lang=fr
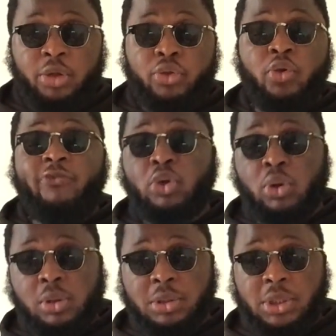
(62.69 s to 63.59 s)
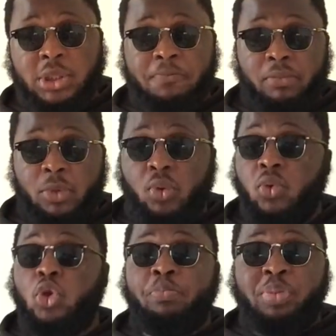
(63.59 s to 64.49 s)
de violence
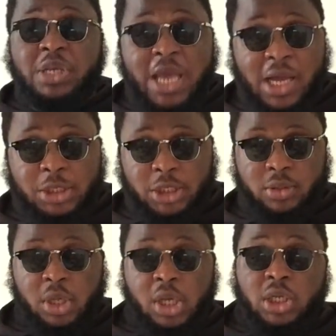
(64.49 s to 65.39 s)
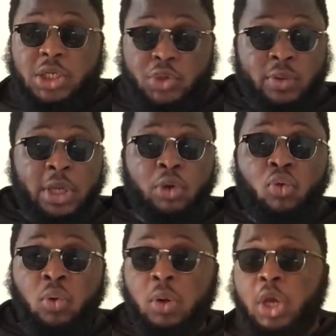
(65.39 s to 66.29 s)
ou de pillage qui se
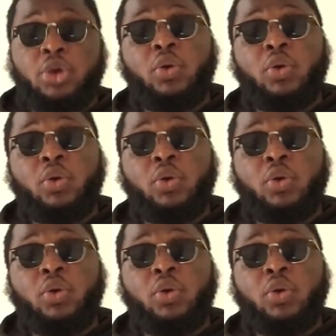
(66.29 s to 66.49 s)
déroulent,